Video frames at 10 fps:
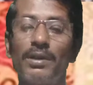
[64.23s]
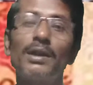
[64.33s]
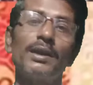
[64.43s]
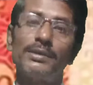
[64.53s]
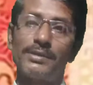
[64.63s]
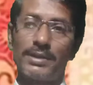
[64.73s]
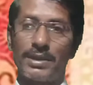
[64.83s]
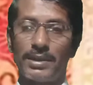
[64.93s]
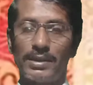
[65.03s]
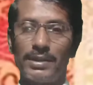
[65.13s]
বা
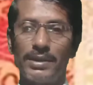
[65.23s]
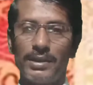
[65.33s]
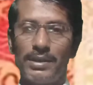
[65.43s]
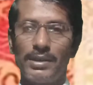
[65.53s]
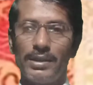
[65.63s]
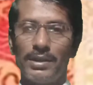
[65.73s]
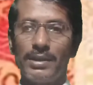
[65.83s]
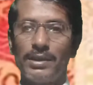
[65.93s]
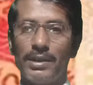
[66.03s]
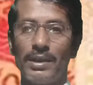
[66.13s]
ক্যান্সার
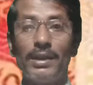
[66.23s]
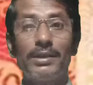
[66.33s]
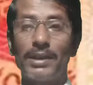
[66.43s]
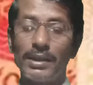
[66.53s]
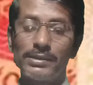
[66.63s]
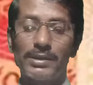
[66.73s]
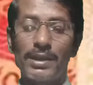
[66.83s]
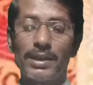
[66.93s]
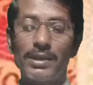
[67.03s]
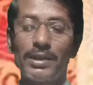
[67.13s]
এই
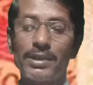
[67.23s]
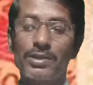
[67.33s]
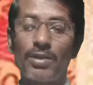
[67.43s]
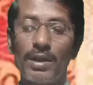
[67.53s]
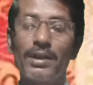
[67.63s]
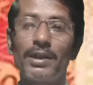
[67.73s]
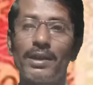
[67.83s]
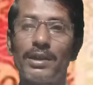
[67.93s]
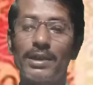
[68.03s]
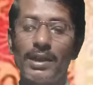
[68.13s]
ক্যান্সারের
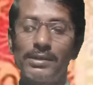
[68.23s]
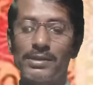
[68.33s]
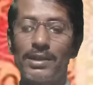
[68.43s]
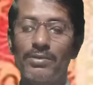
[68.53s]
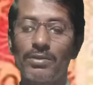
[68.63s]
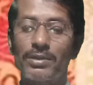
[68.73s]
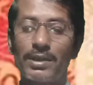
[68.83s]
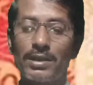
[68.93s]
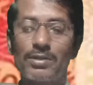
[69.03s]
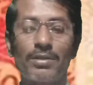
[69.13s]
সঙ্গে ক্যান্সার
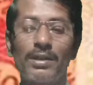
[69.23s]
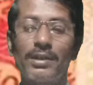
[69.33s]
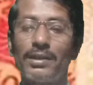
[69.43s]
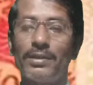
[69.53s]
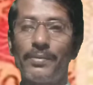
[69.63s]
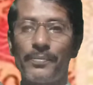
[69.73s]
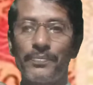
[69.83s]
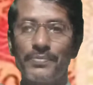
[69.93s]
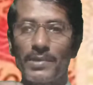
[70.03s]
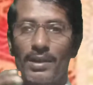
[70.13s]
রোগটার সঙ্গে
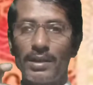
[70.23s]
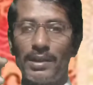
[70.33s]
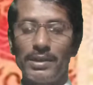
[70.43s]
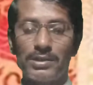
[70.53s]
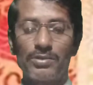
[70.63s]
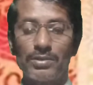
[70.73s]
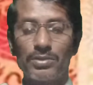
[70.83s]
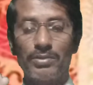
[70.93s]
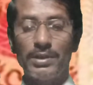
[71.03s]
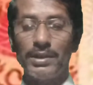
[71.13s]
স্তন
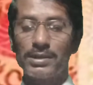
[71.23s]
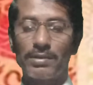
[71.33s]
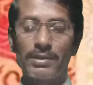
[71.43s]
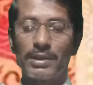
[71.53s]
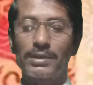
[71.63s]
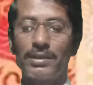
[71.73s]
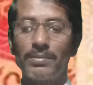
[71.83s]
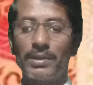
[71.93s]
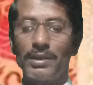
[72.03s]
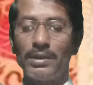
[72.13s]
শুকিয়ে যাওয়া থাকতে
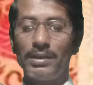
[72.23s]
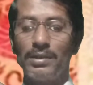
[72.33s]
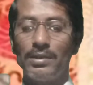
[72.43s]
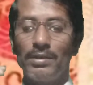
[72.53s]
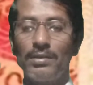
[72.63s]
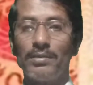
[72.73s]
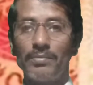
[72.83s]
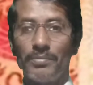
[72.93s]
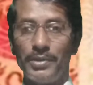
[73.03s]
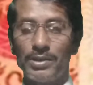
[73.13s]
পারে
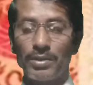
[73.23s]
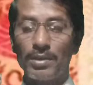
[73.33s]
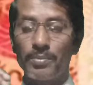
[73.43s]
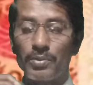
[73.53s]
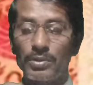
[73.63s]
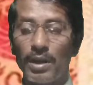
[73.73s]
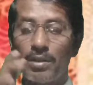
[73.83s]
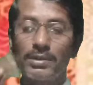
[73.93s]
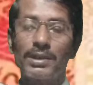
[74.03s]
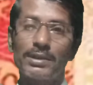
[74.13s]
ভিতরে
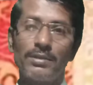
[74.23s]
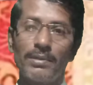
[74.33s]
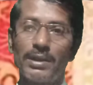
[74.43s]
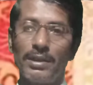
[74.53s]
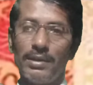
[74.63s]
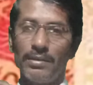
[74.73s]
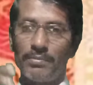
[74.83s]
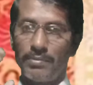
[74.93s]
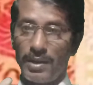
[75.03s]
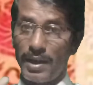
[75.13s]
প্রদাহ থাকতে পারে
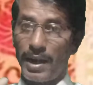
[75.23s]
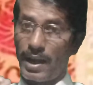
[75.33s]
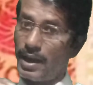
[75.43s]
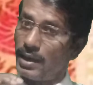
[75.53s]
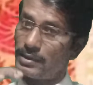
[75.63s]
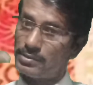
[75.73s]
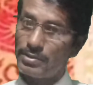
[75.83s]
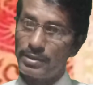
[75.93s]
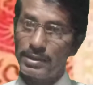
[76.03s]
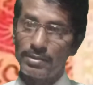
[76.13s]
বা
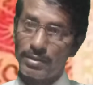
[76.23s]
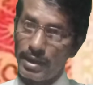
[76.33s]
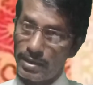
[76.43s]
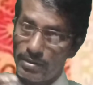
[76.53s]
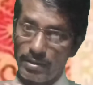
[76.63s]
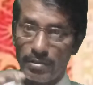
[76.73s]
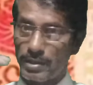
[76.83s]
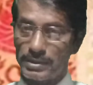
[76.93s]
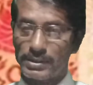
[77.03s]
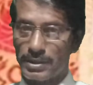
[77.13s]
আঘাতজনিত কারণেও
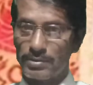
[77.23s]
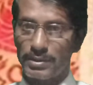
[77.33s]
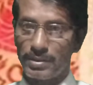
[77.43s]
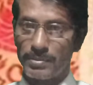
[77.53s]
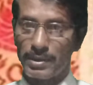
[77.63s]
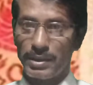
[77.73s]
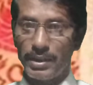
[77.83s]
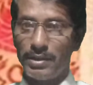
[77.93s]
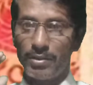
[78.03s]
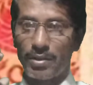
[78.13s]
ক্যান্সার হতে পারে
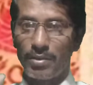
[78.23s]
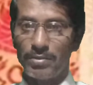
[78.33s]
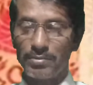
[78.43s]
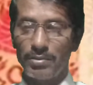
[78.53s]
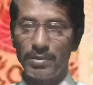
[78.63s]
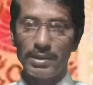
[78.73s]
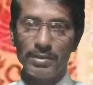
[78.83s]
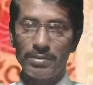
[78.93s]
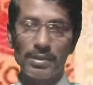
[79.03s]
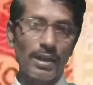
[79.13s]
এই লক্ষণগুলো
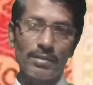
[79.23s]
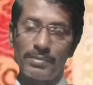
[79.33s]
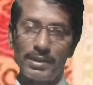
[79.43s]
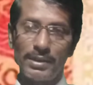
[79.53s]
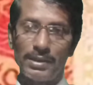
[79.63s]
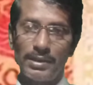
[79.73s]
কিন্তু থাকবে